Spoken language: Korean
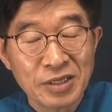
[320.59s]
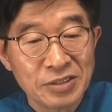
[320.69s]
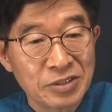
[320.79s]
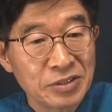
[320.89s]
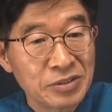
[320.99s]

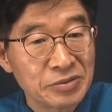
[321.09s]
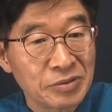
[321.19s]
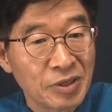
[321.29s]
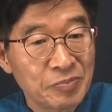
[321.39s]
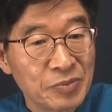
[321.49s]

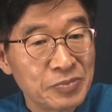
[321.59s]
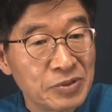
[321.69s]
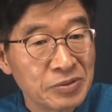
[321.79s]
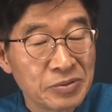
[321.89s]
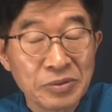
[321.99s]
이성적으로나
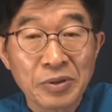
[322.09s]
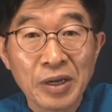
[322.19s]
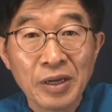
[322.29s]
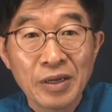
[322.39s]
법적으로